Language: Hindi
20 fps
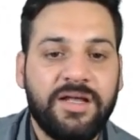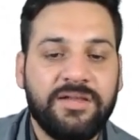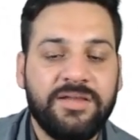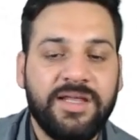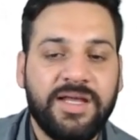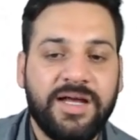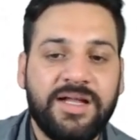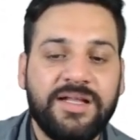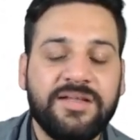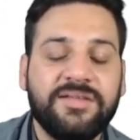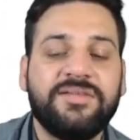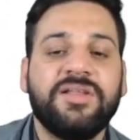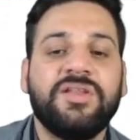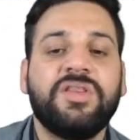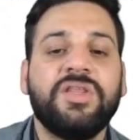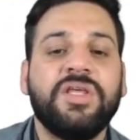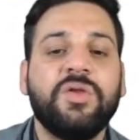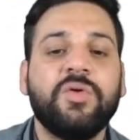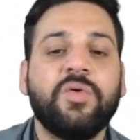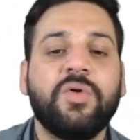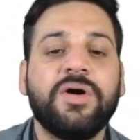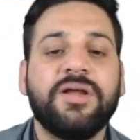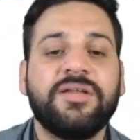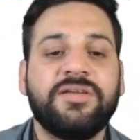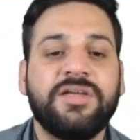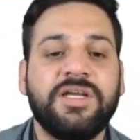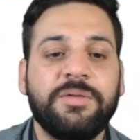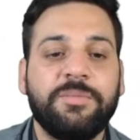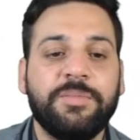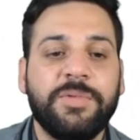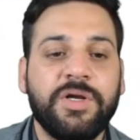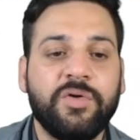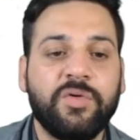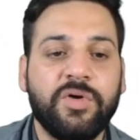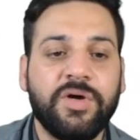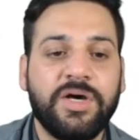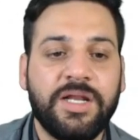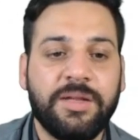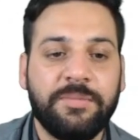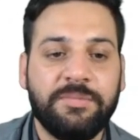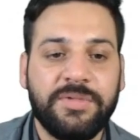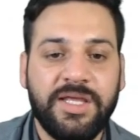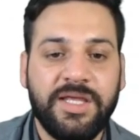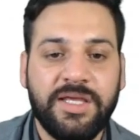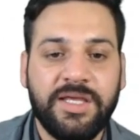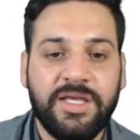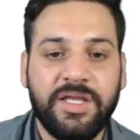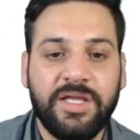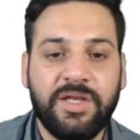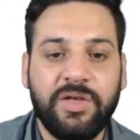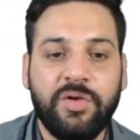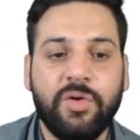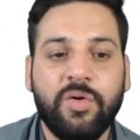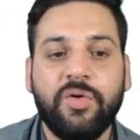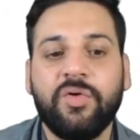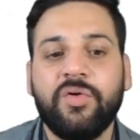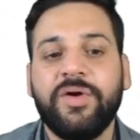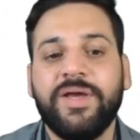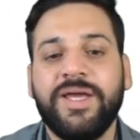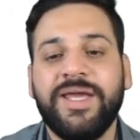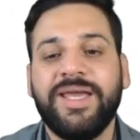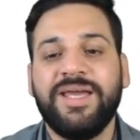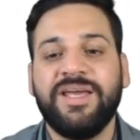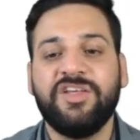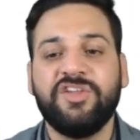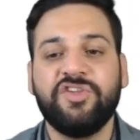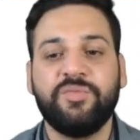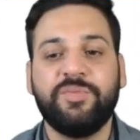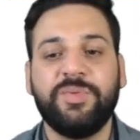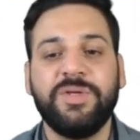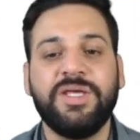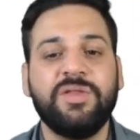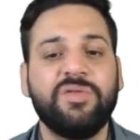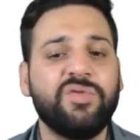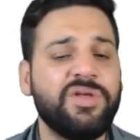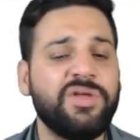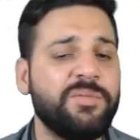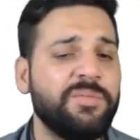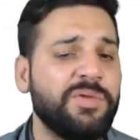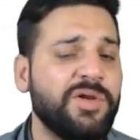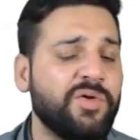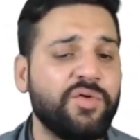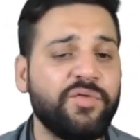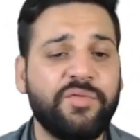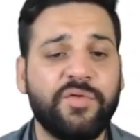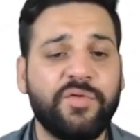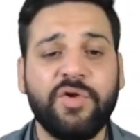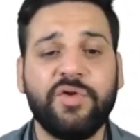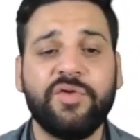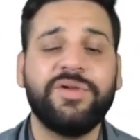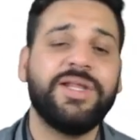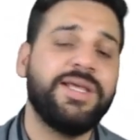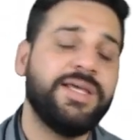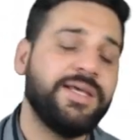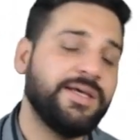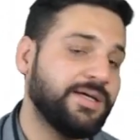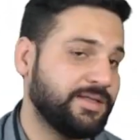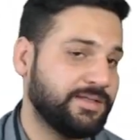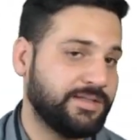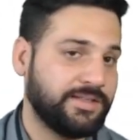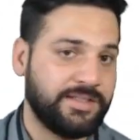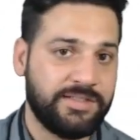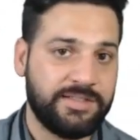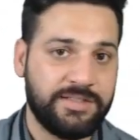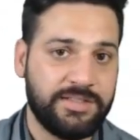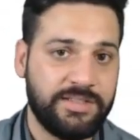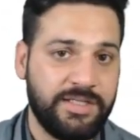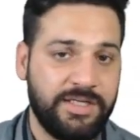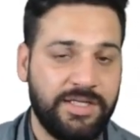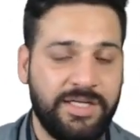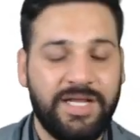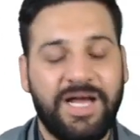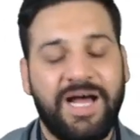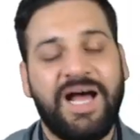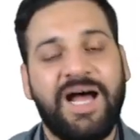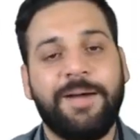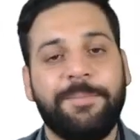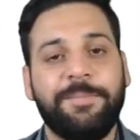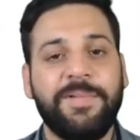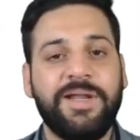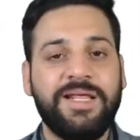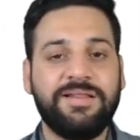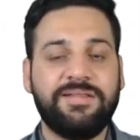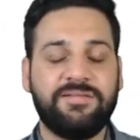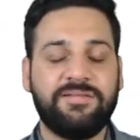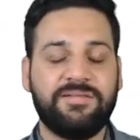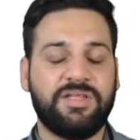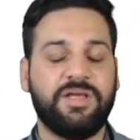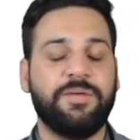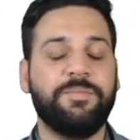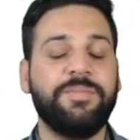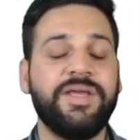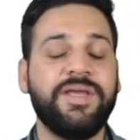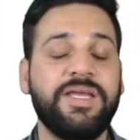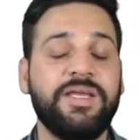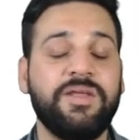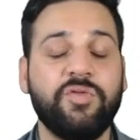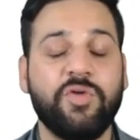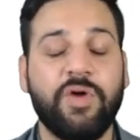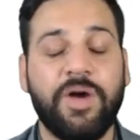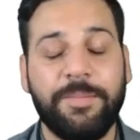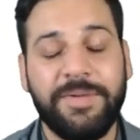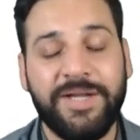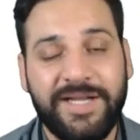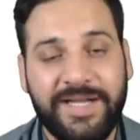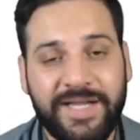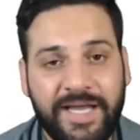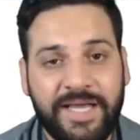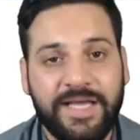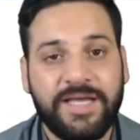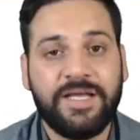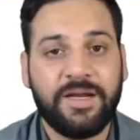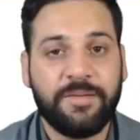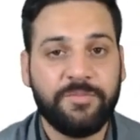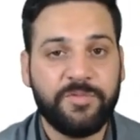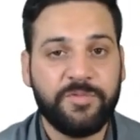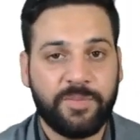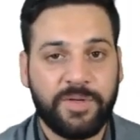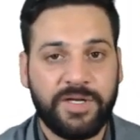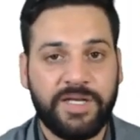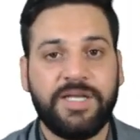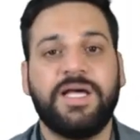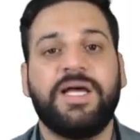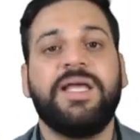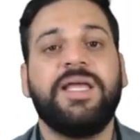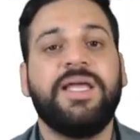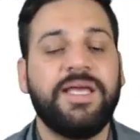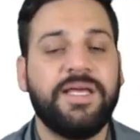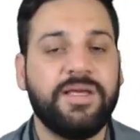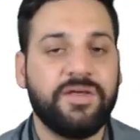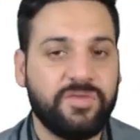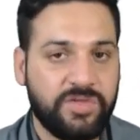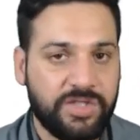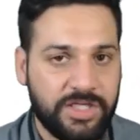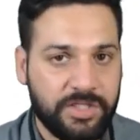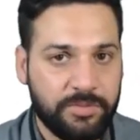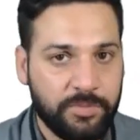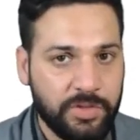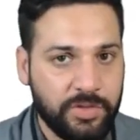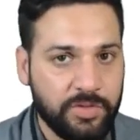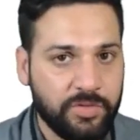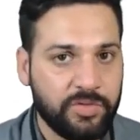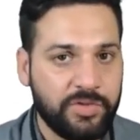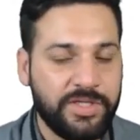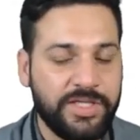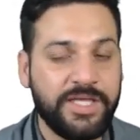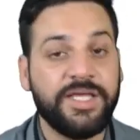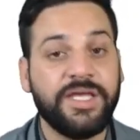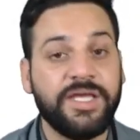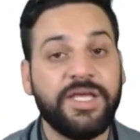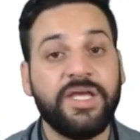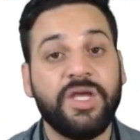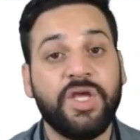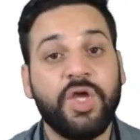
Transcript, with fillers: ध्यान से तीनों अगर स्टेटमेंट को अगर आप देखें नो ए इज बी तो ये बिल्कुल फॉलो नहीं करता आपने सभी जो आपने डायग्राम्स बनाए हैं एक स्टेटमेंट को लेके